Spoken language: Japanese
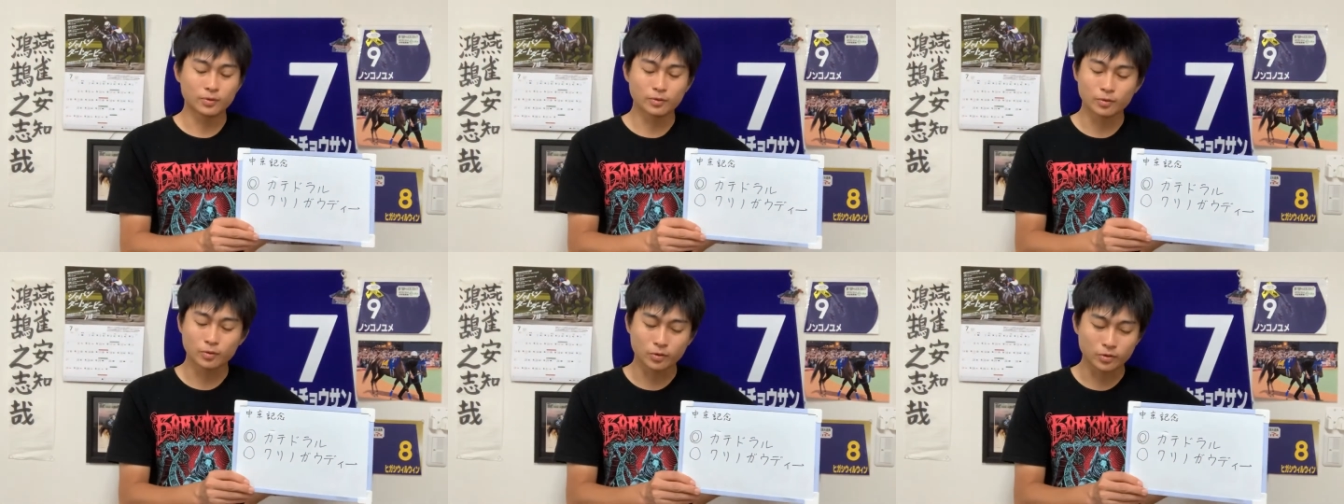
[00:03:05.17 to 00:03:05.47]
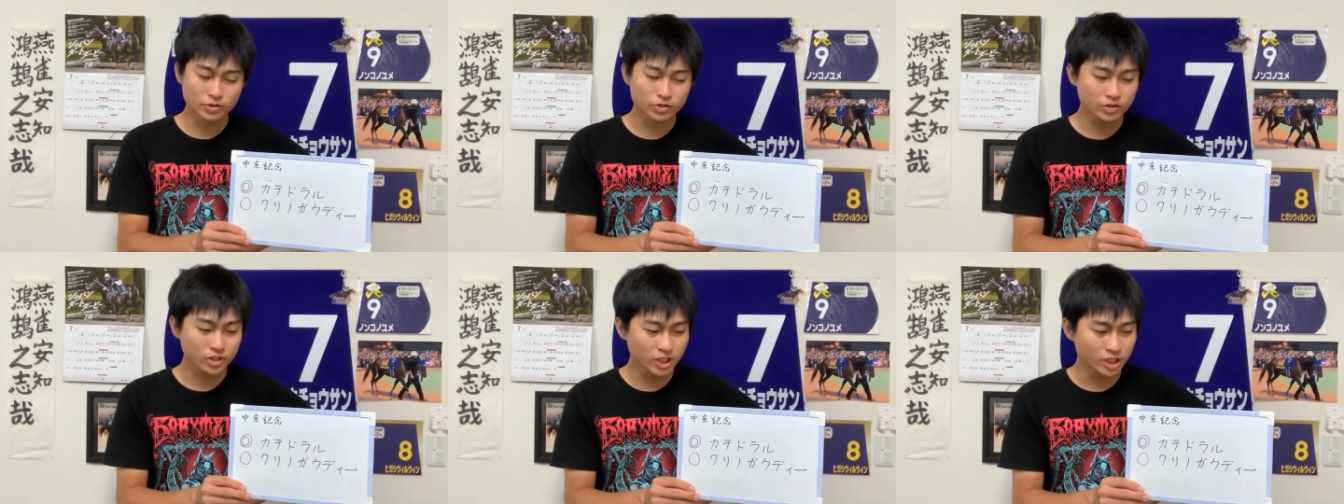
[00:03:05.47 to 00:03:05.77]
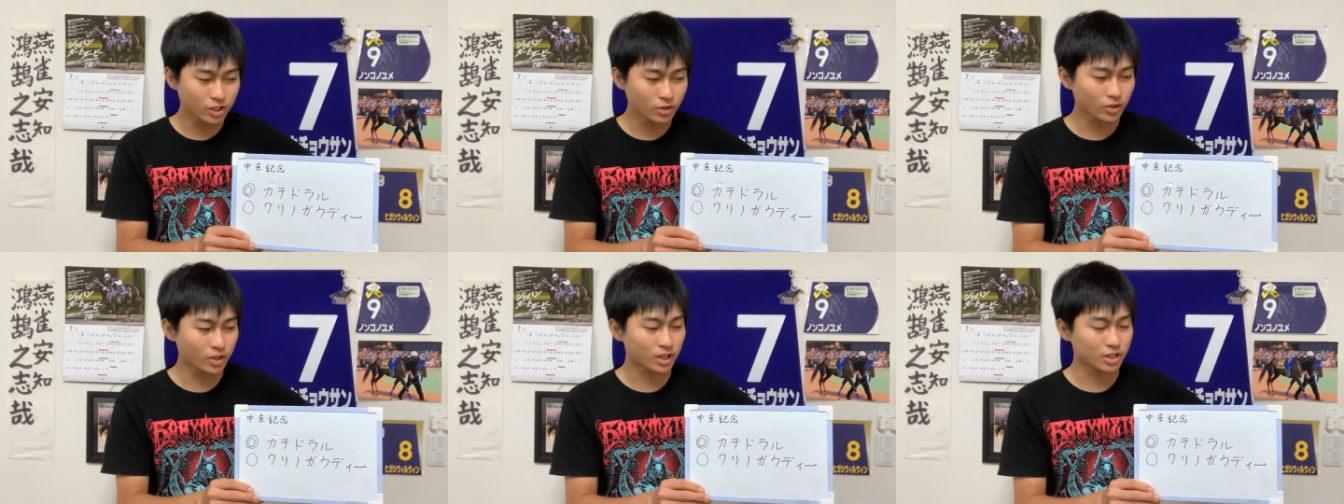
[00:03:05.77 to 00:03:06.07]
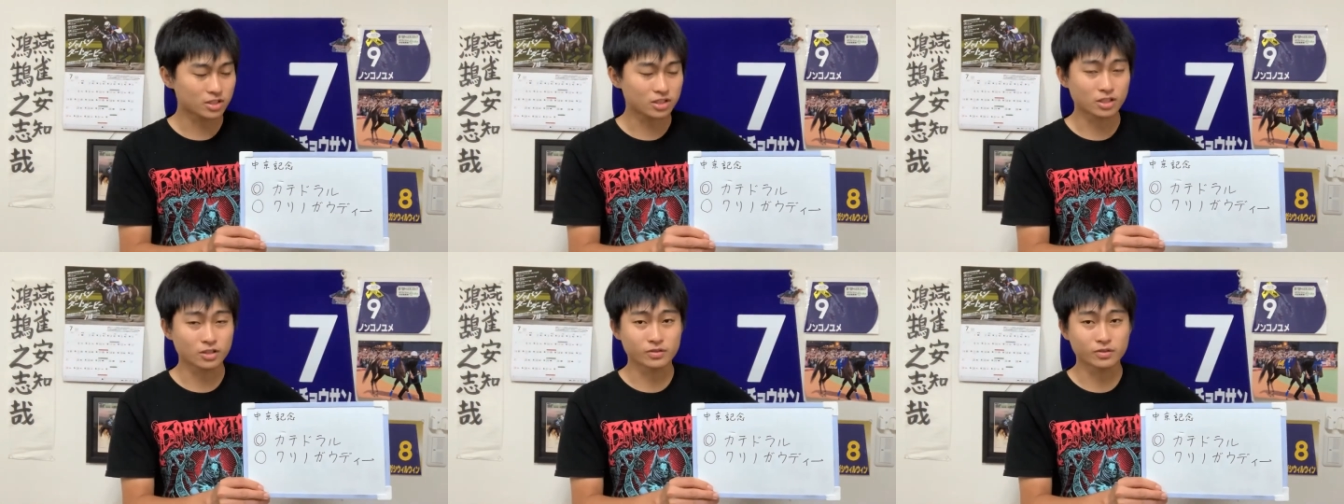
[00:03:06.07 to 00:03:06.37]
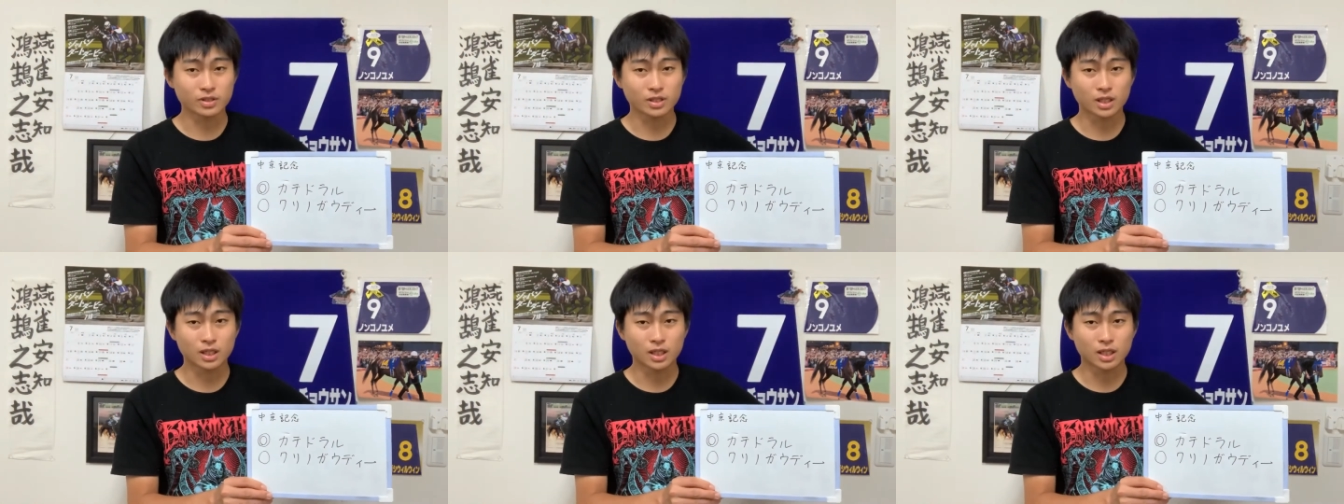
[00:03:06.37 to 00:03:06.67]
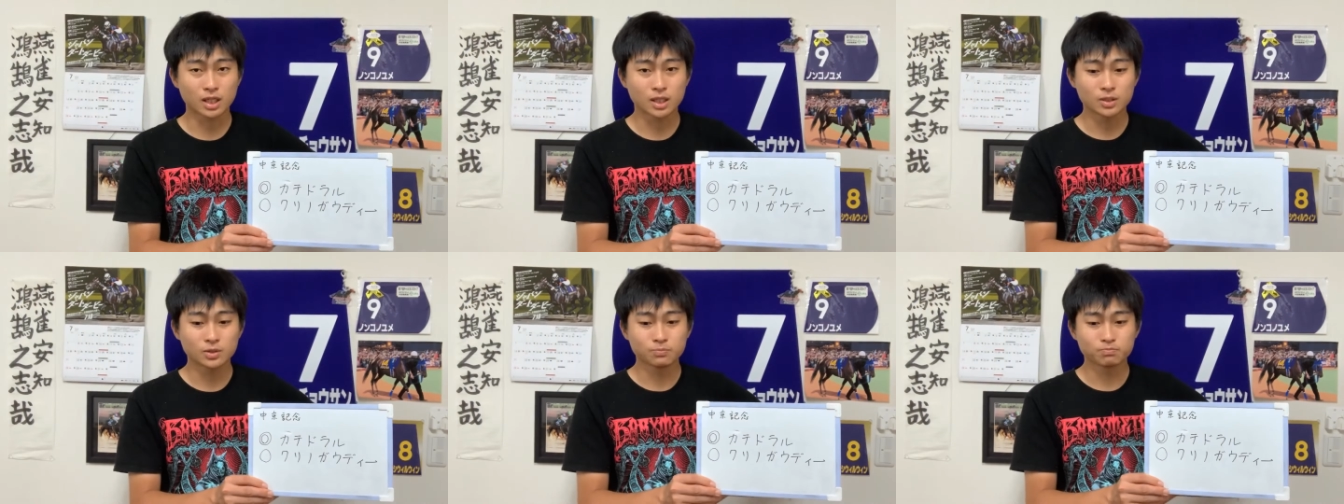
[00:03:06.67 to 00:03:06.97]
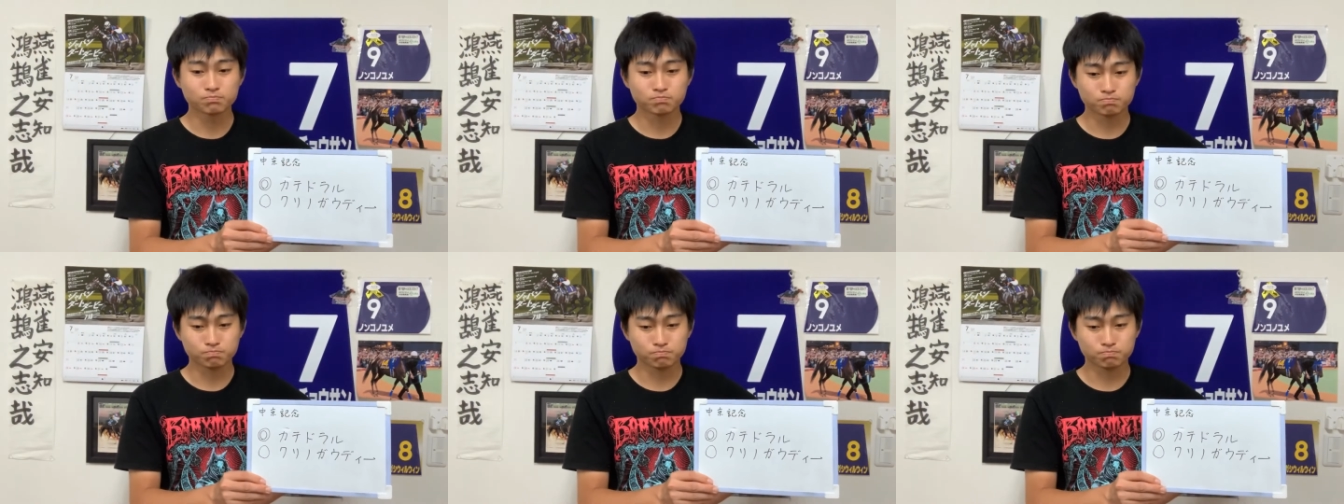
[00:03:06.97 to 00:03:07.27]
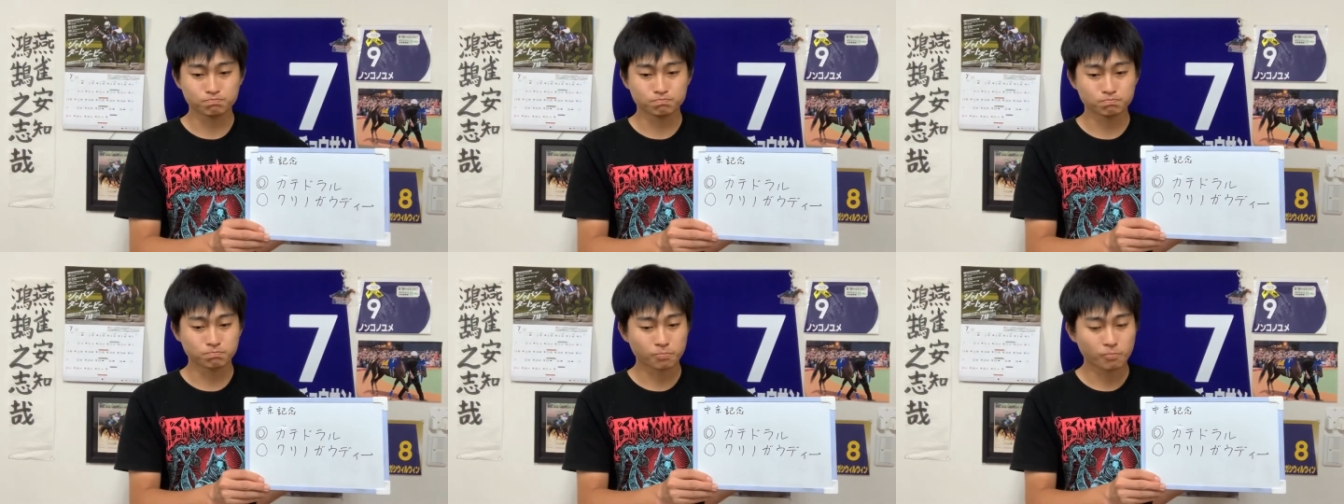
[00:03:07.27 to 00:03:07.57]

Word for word: もう5 2キロで走れるんだからうん